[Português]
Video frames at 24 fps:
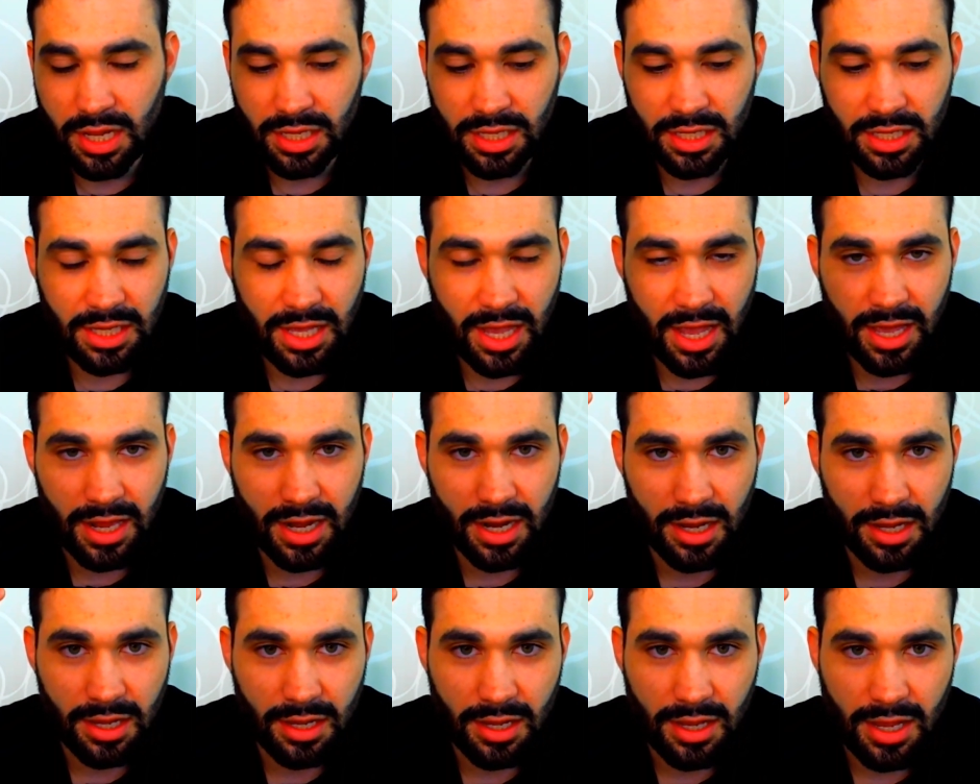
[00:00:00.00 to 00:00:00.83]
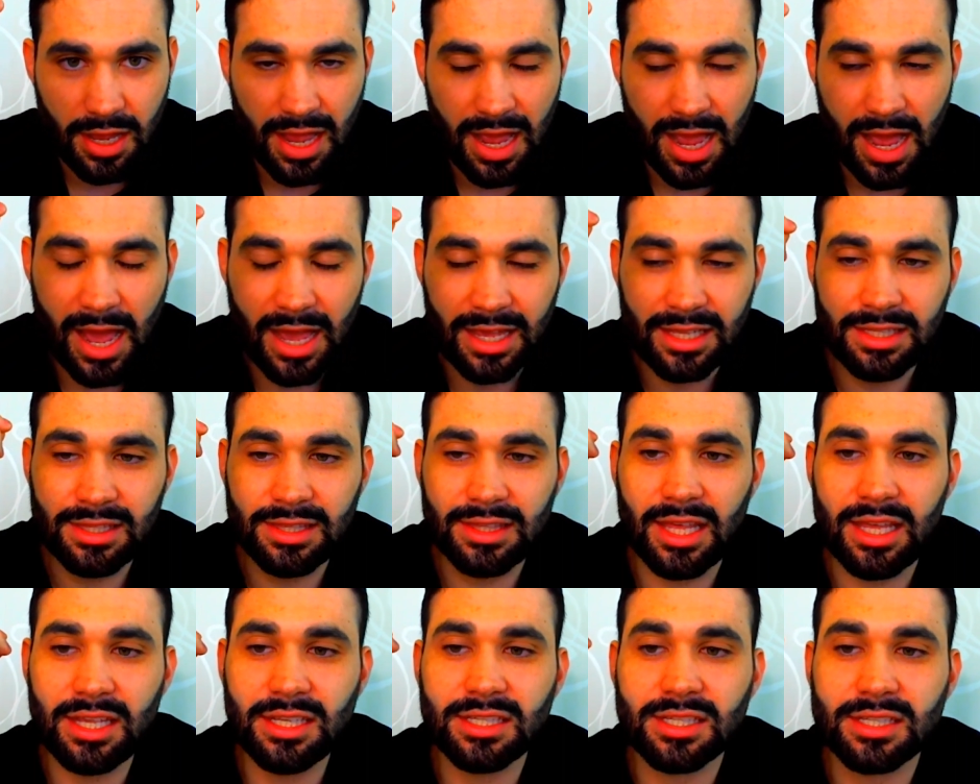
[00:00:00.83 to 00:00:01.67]
que era a
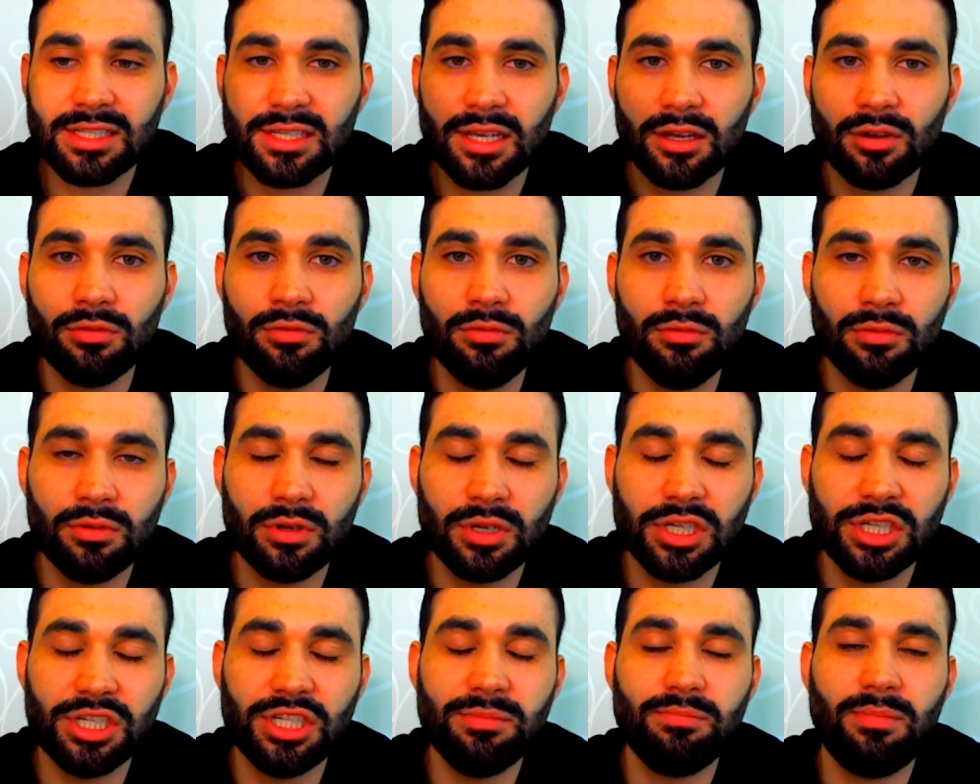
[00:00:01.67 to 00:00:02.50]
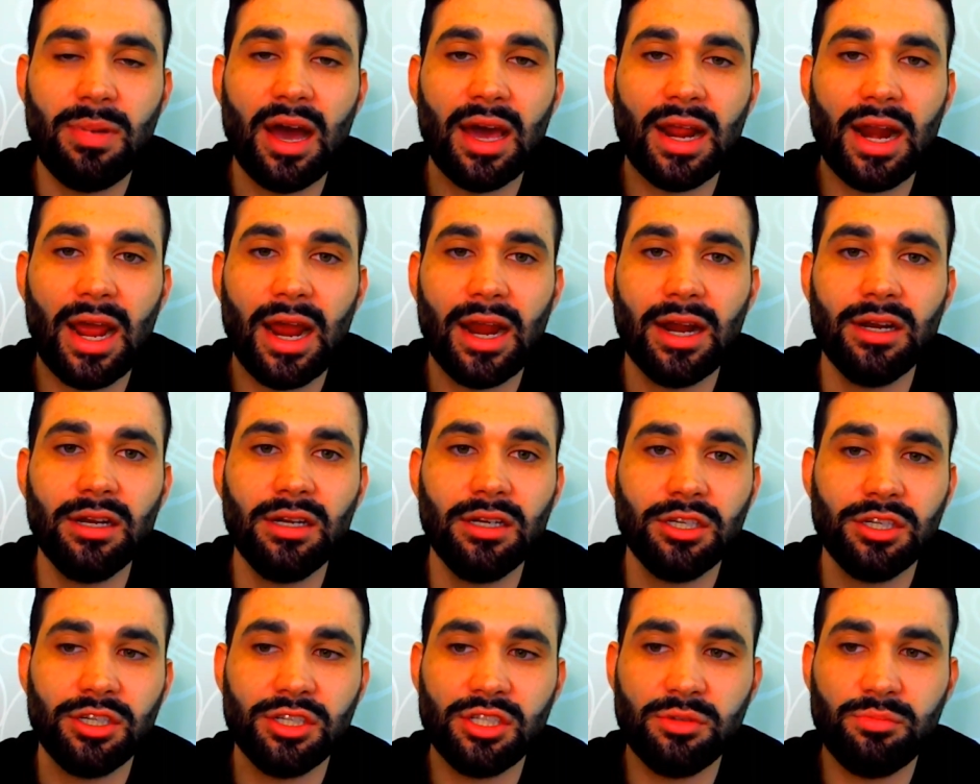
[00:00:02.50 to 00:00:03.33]
intenção de parar
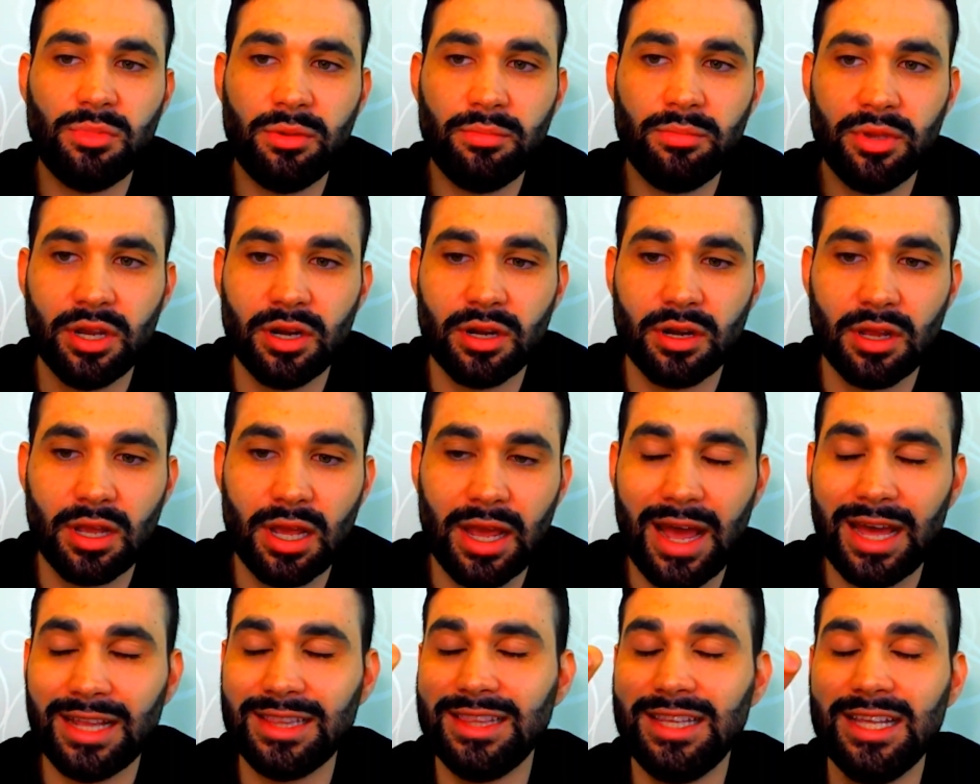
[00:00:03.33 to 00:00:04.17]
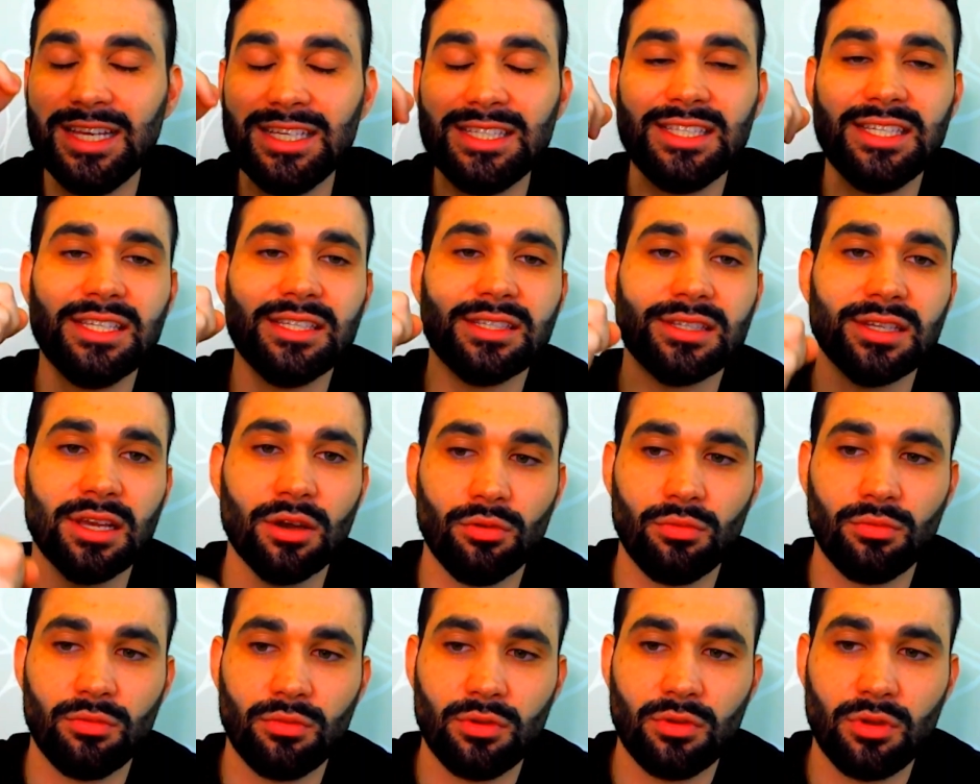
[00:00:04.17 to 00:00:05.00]
de beber, a
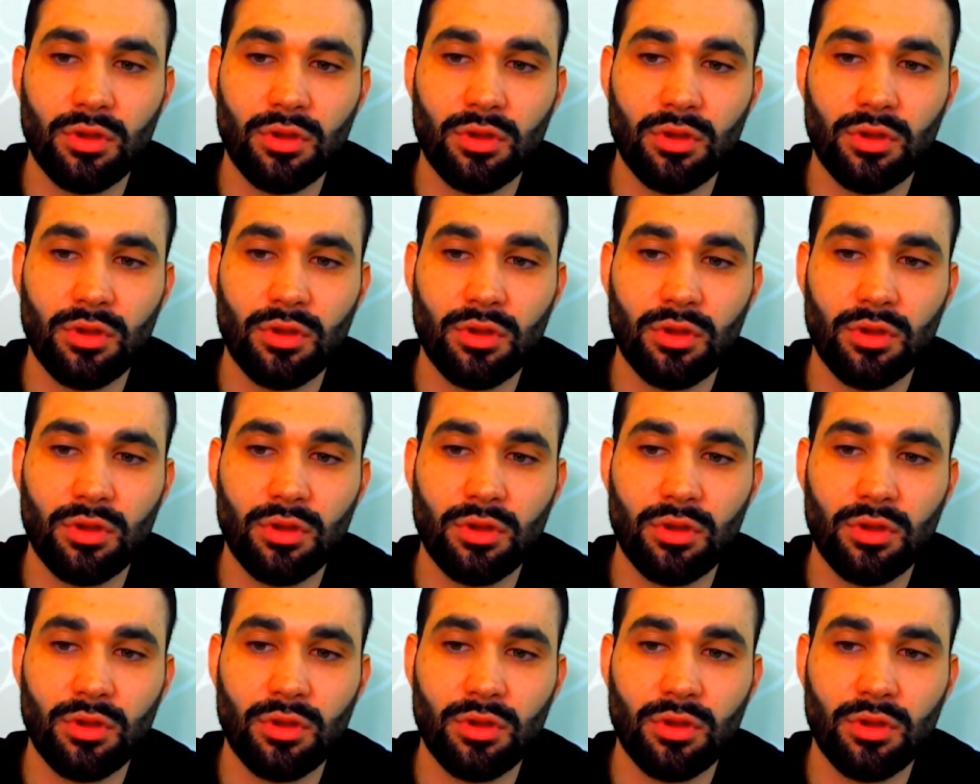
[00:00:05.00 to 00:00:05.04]
decisão.